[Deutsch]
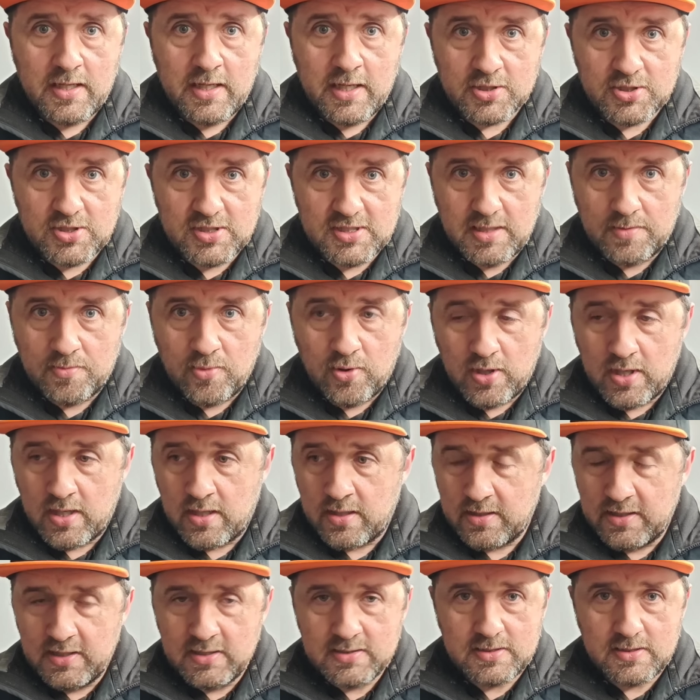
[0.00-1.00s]
Erstens
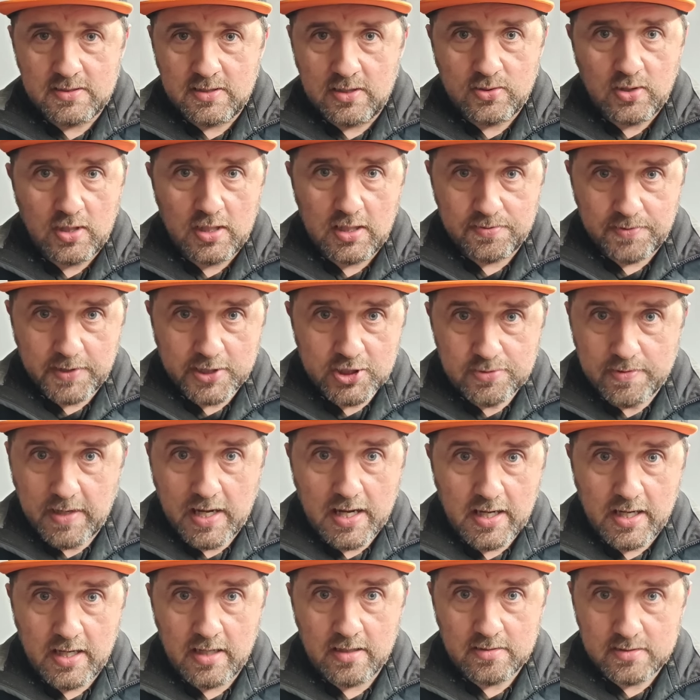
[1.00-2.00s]
einmal ist das natürlich
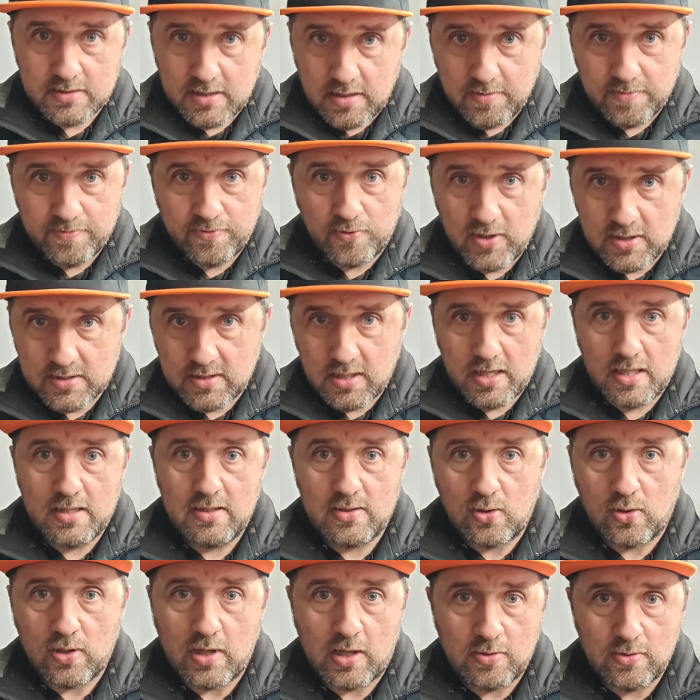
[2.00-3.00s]
Frischware, die fällt
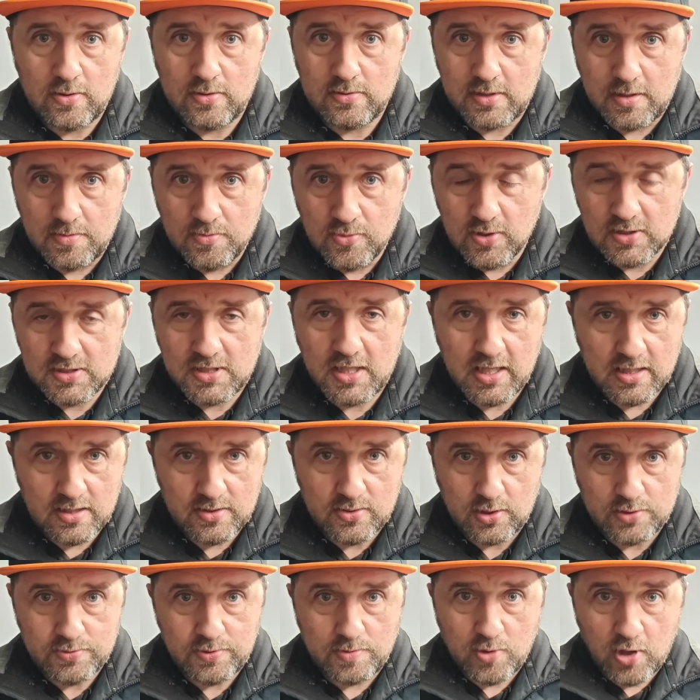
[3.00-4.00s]
jeden Tag an, die muss
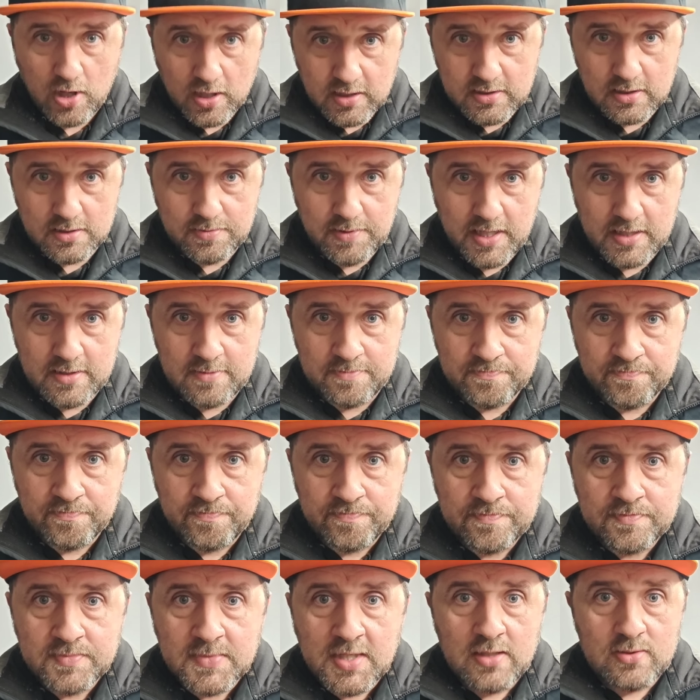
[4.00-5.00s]
jeden Tag vermarktet werden.
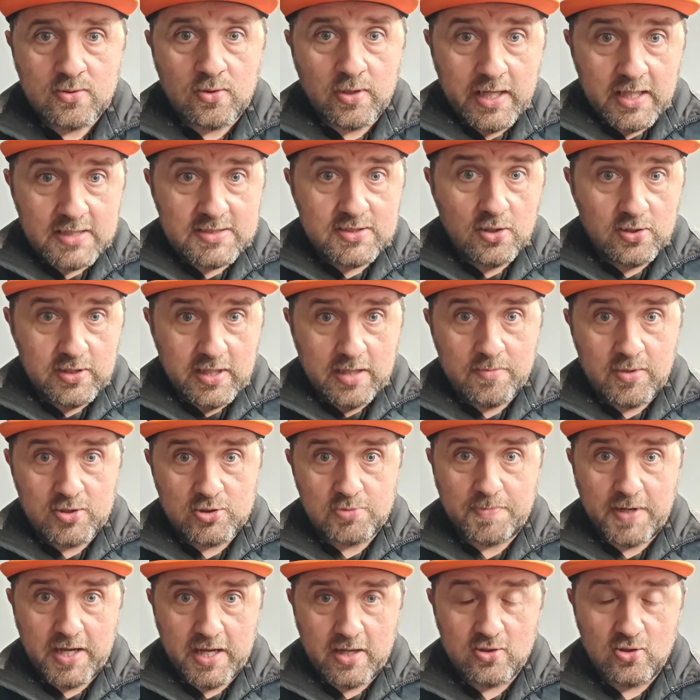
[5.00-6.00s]
Da geht's ja
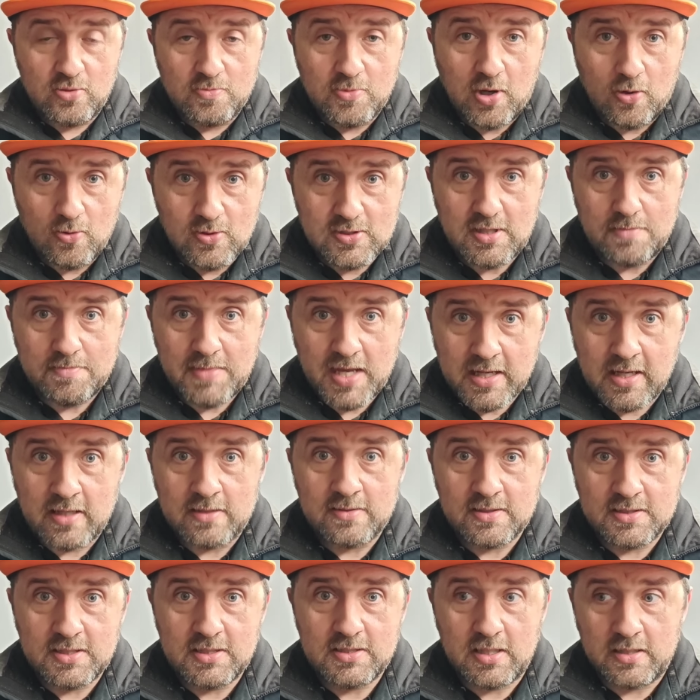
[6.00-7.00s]
dementsprechend um große
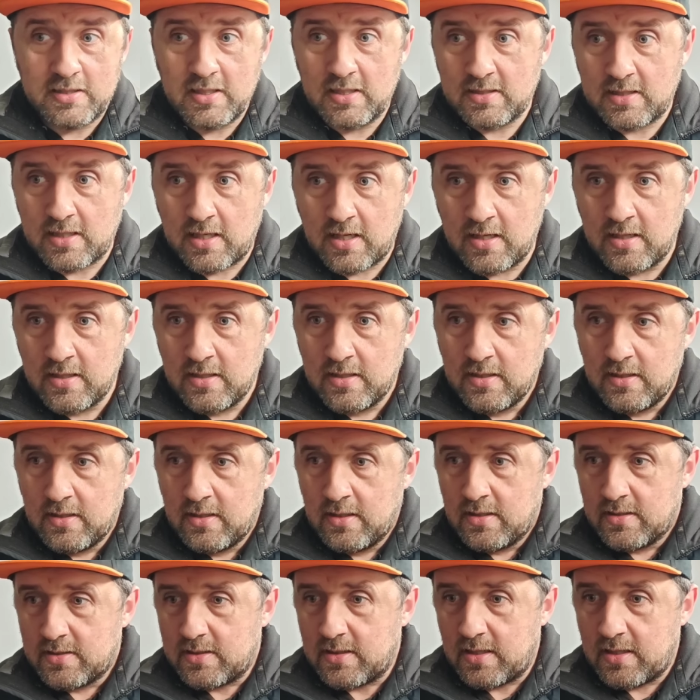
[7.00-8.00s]
Mengen. Das ist ja nicht der,
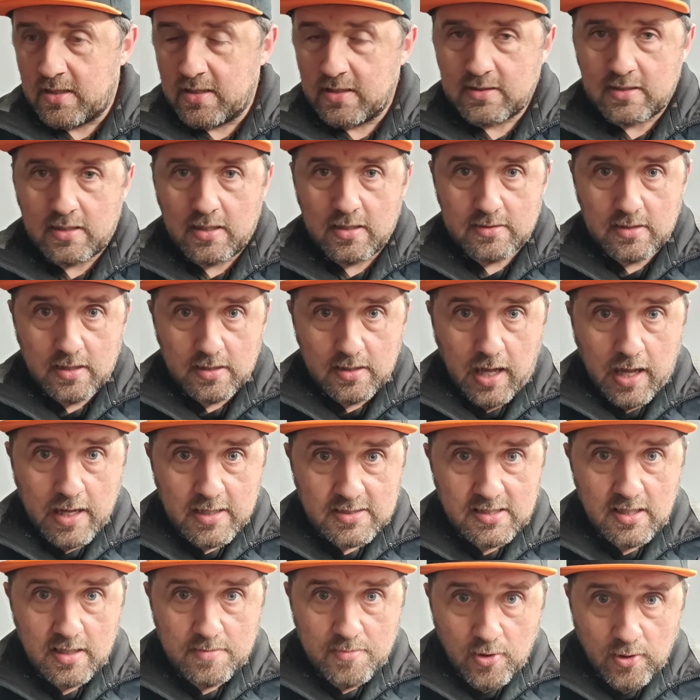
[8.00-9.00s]
der, der, der
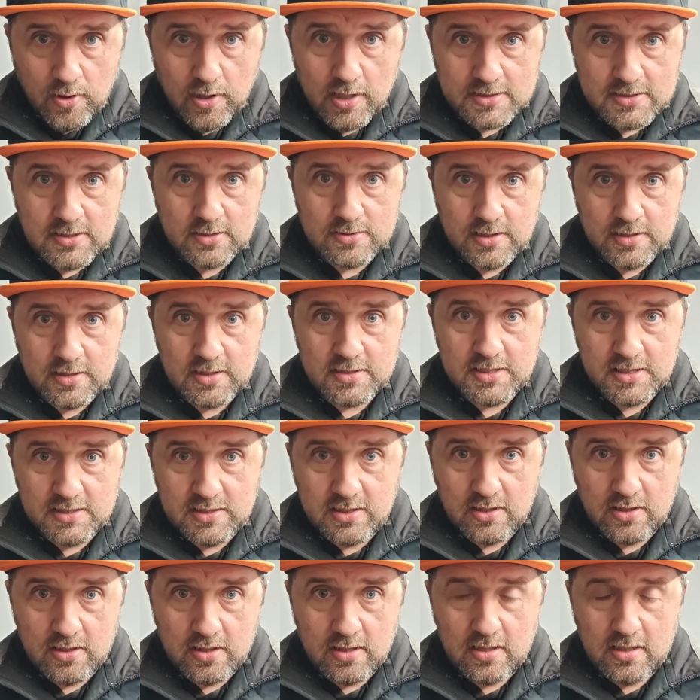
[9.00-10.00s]
Kreisler im Ort, sondern das
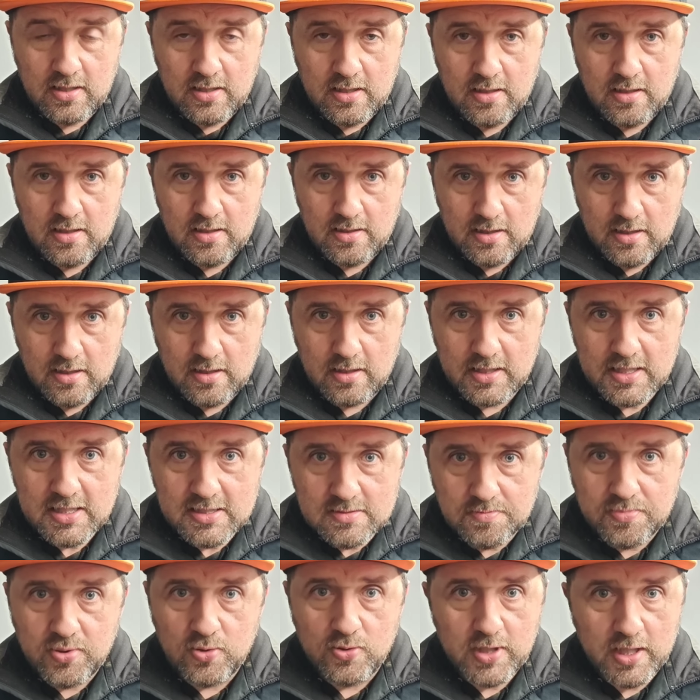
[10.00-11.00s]
ist ja eine, äh, eine
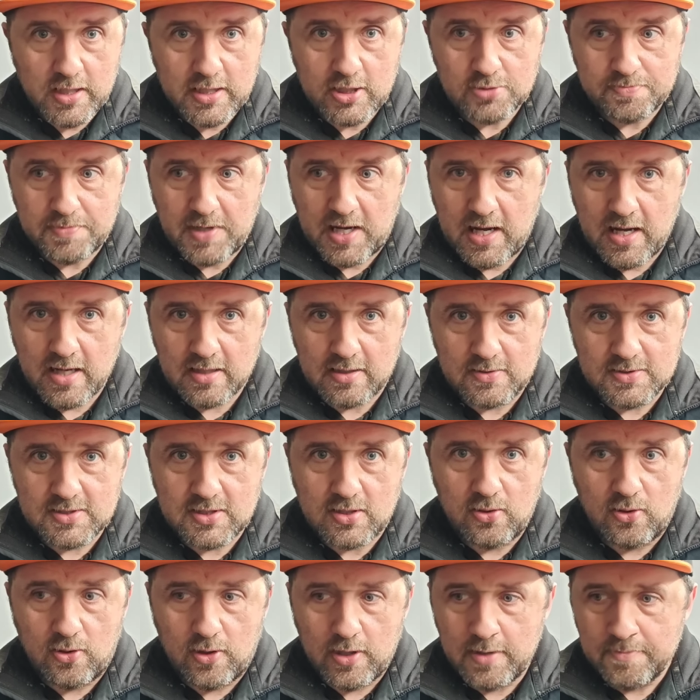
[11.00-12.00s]
Riesenbude, der Spar,
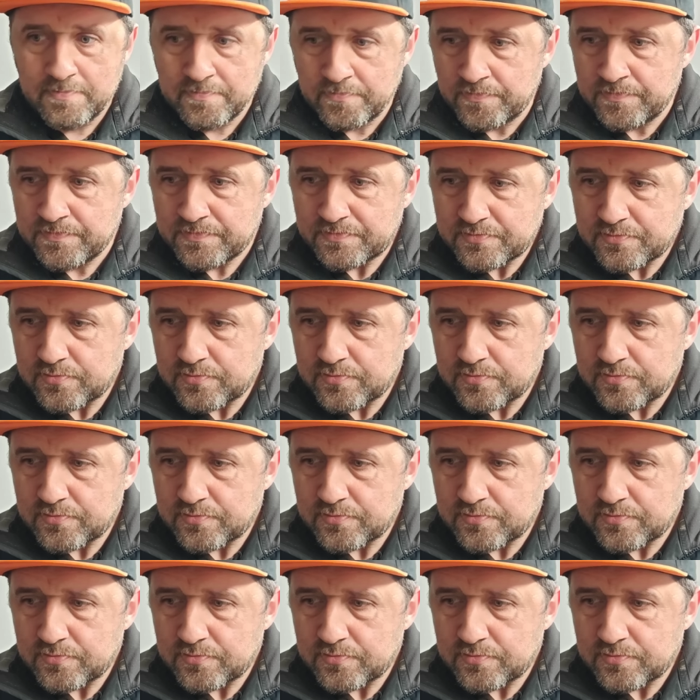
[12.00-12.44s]
ganz klar.